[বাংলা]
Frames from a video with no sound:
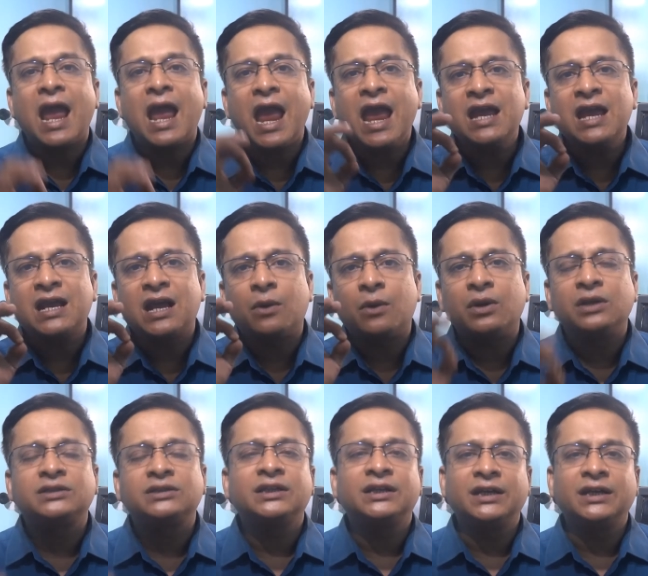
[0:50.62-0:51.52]
এই
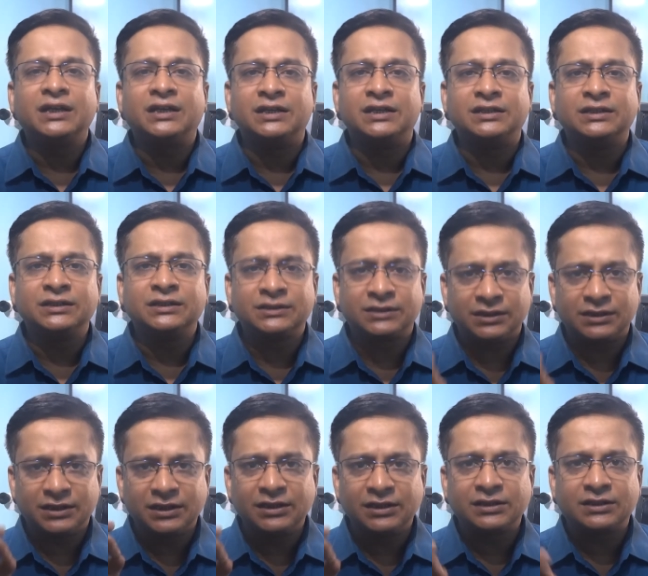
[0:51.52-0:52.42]
কাওয়াসাকি ডিজিজ
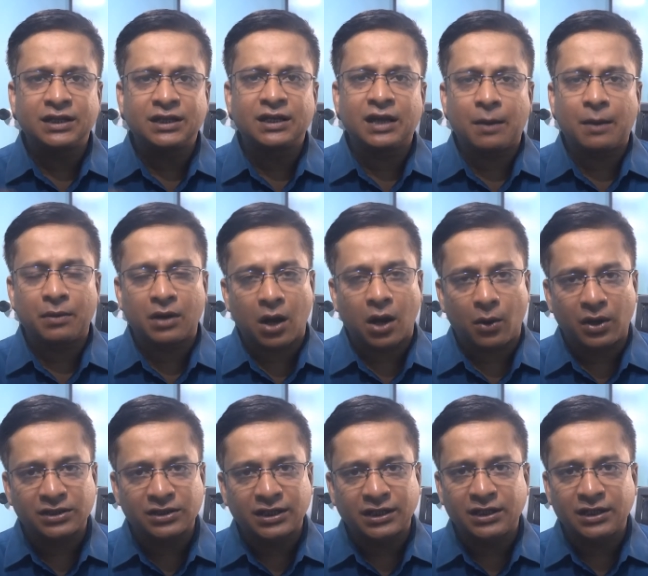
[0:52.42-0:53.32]
ডিজিজটার নাম
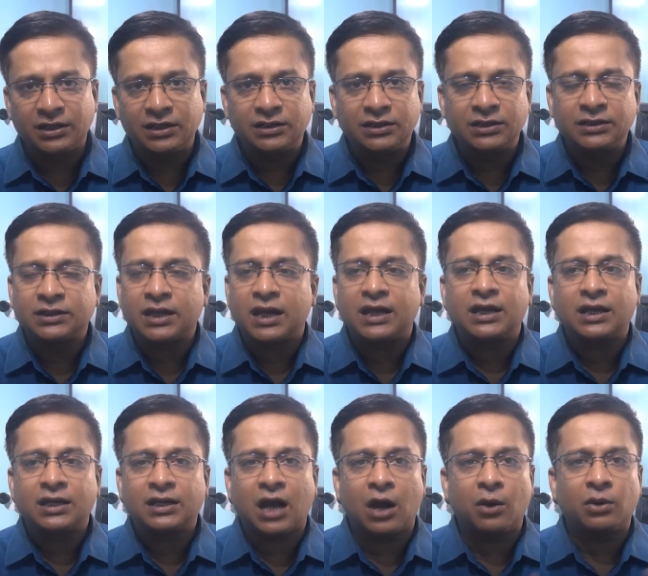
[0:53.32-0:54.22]
কাওয়াসাকি ডিজিজ এটা
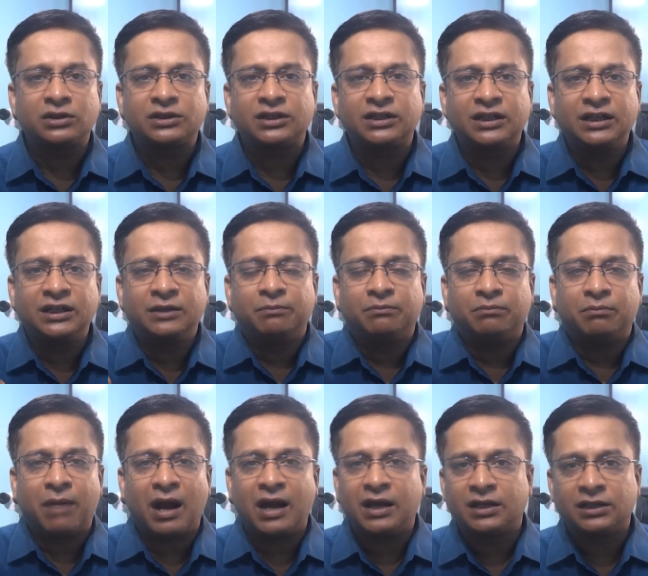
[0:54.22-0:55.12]
কাওয়াসাকি
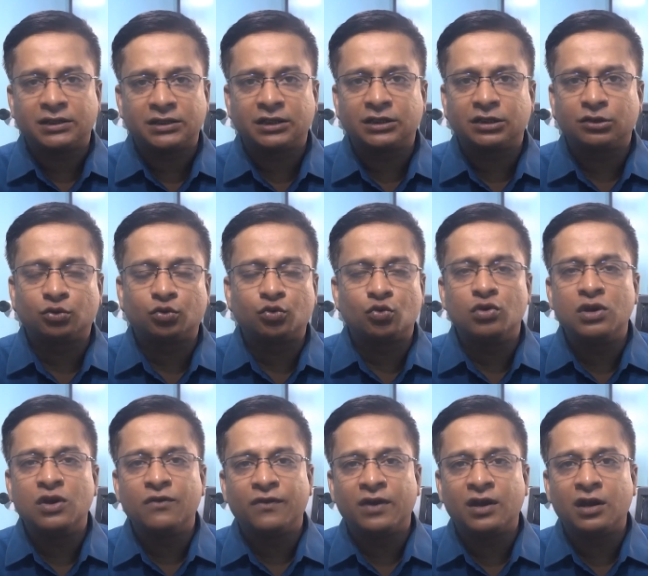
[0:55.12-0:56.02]
বাইকের সাথে
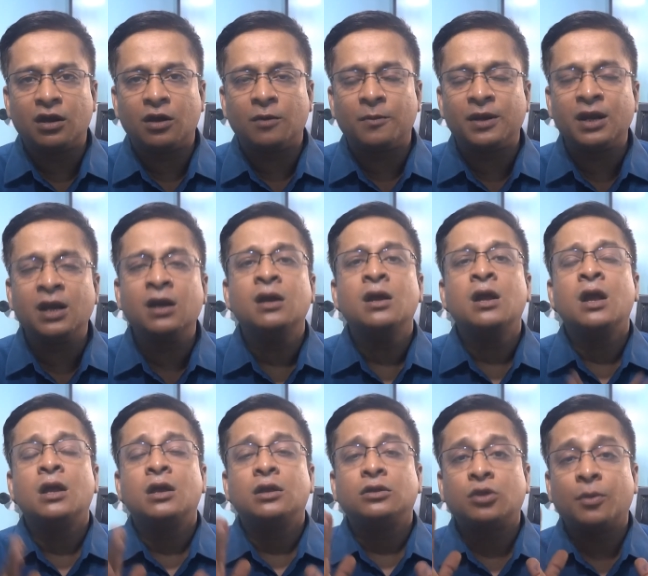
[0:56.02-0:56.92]
গুলিয়ে ফেললে হবে না
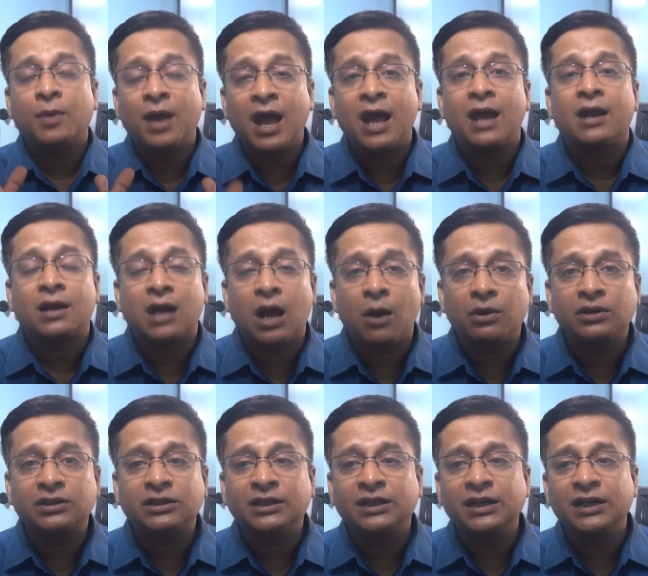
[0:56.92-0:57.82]
তবে হ্যাঁ
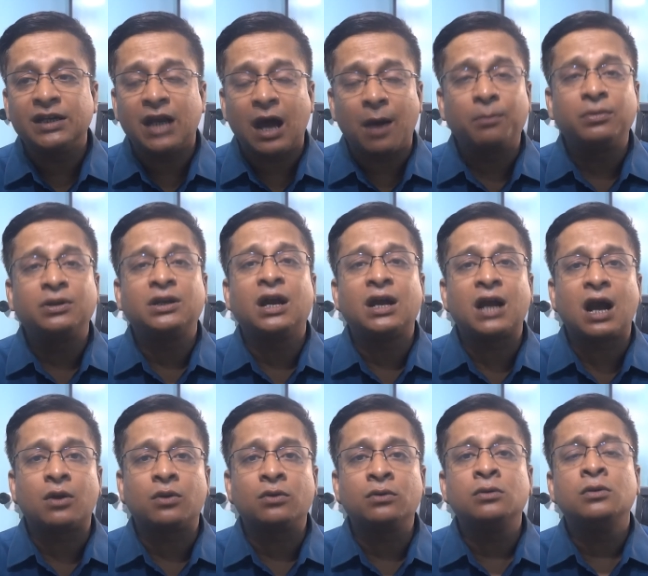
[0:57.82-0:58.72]
কাওয়াসাকি নামটা
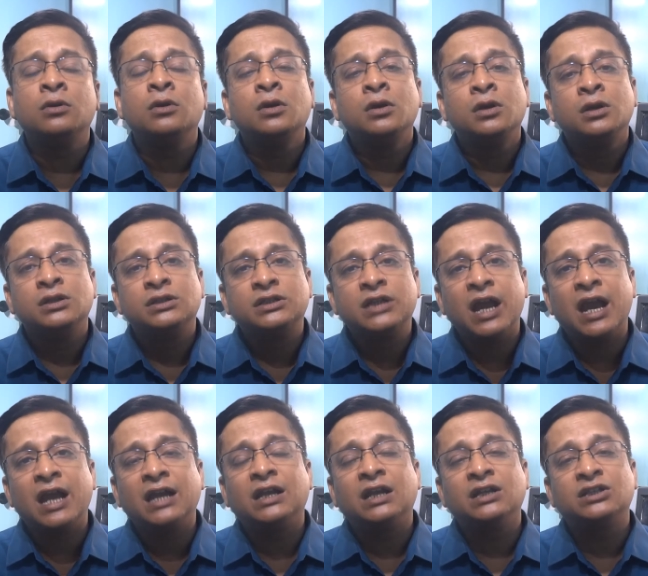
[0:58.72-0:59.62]
কারণ যে
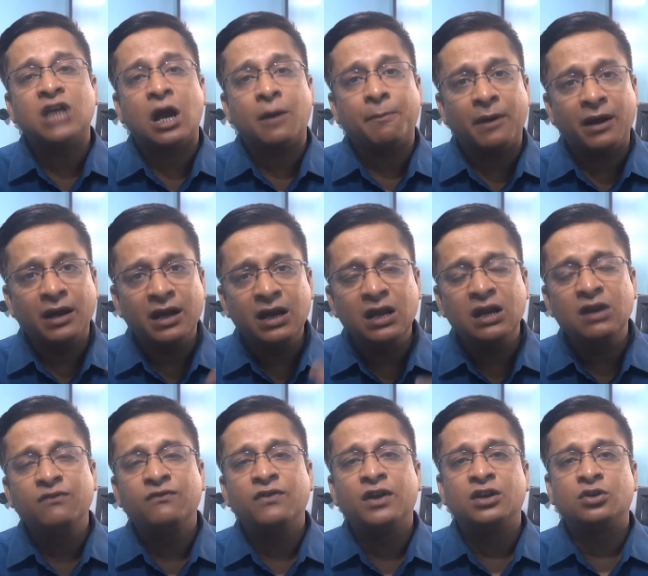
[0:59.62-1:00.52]
এটা জাপানে
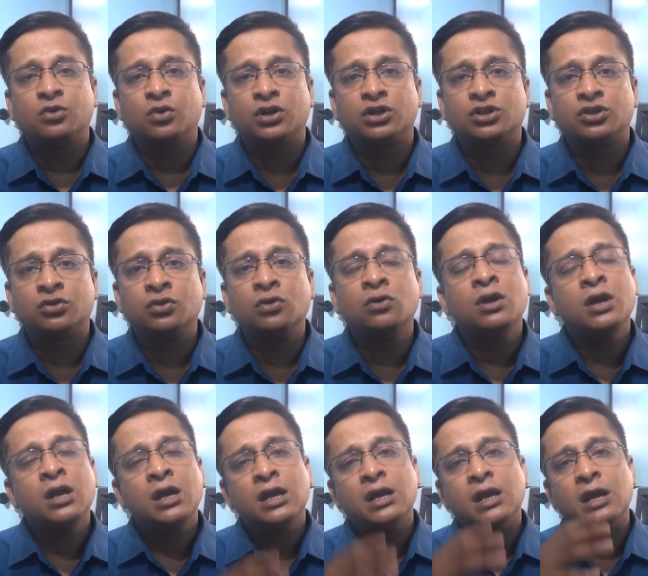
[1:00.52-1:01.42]
ইনভেন্ট হয়েছিল
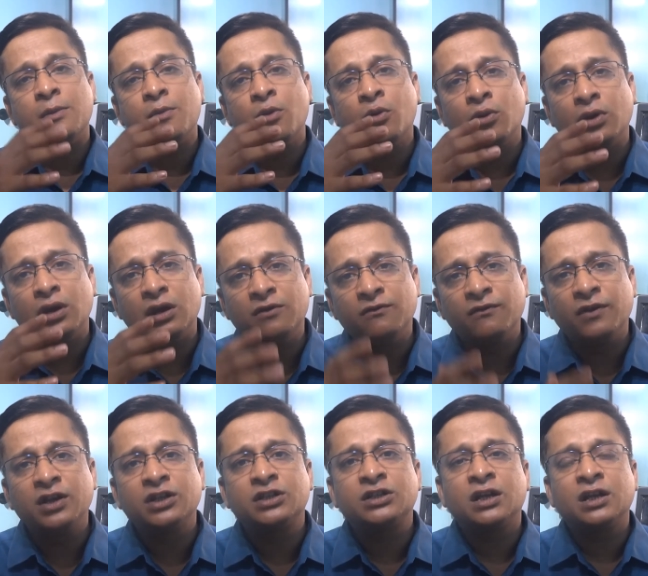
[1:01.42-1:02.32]
এবং
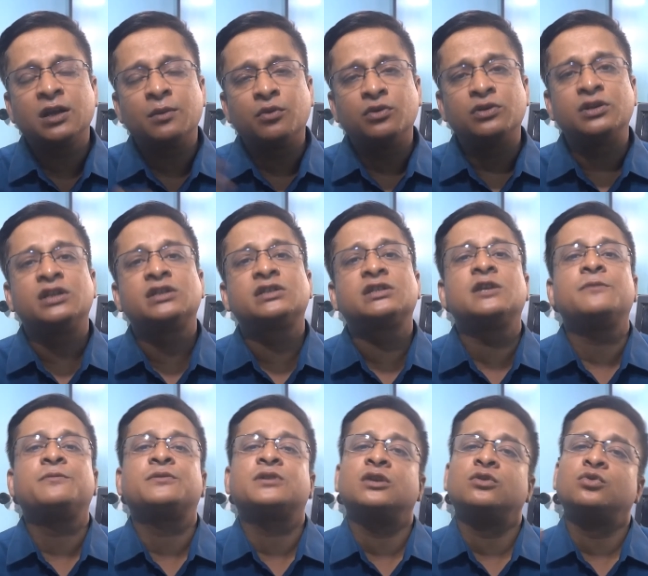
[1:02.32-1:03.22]
ইনভেনশন এবং
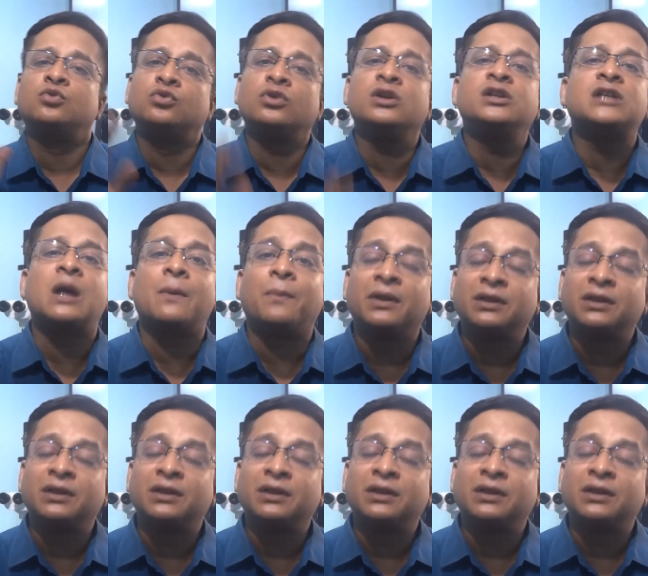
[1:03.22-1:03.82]
ডিসক্রিপশন দুটোই জাপান